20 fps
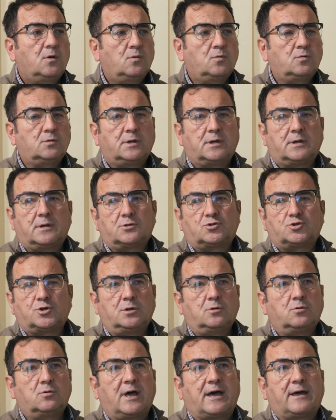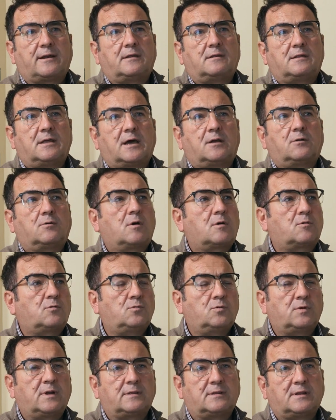un cellulare dialoga
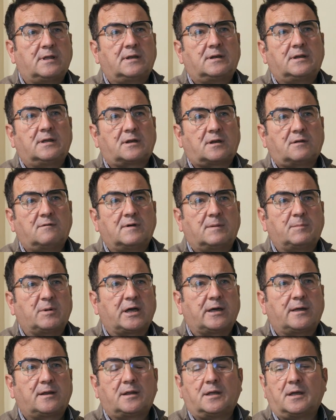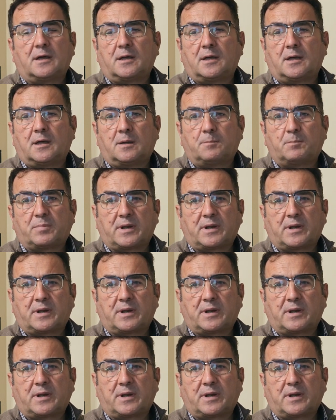con un'antenna e arriva magari a